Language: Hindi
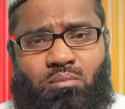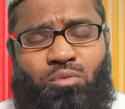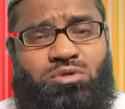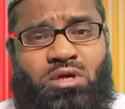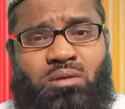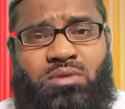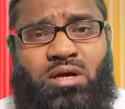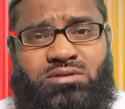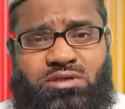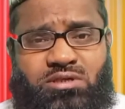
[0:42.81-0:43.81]
मोहतरम
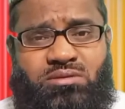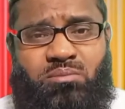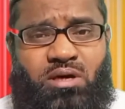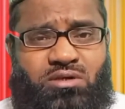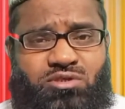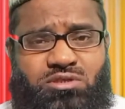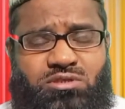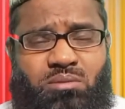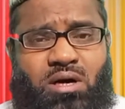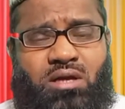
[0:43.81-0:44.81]
नाजरीन मैं अरशद
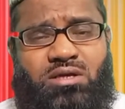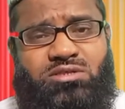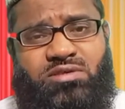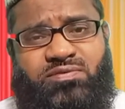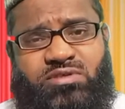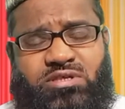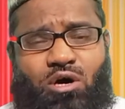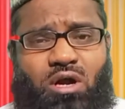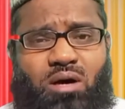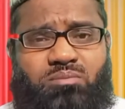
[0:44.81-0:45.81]
जमाल अशरफ़ी
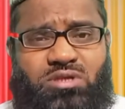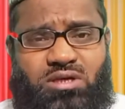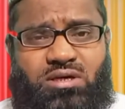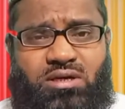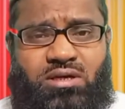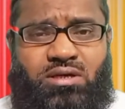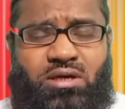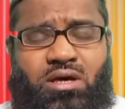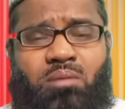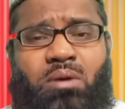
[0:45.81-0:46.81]
और आप देख रहे
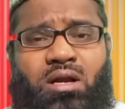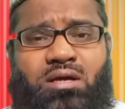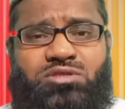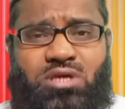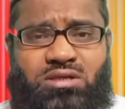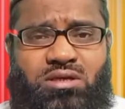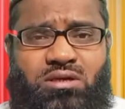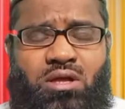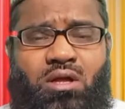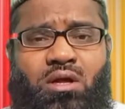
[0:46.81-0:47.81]
हैं हमारा चैनल